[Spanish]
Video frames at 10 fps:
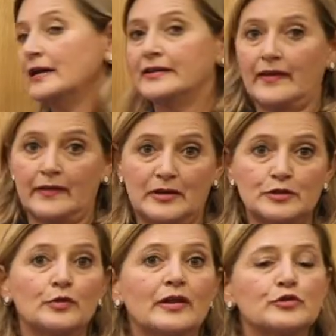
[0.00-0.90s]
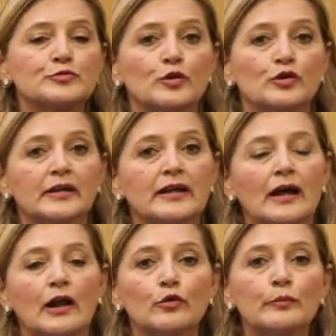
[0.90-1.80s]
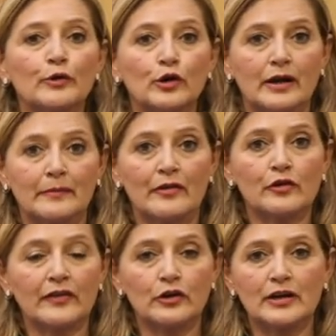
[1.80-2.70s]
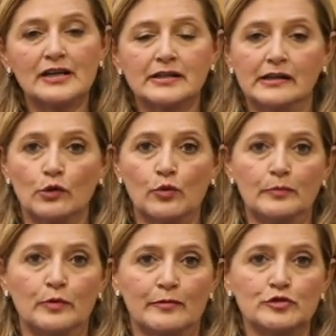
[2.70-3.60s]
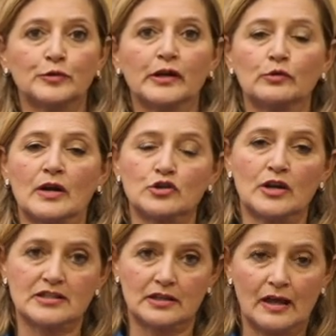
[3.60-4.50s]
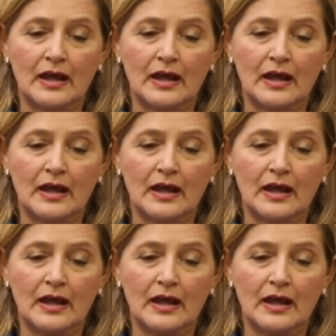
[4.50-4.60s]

y además podamos poner algún programador de horas en el cual podamos poner unas horas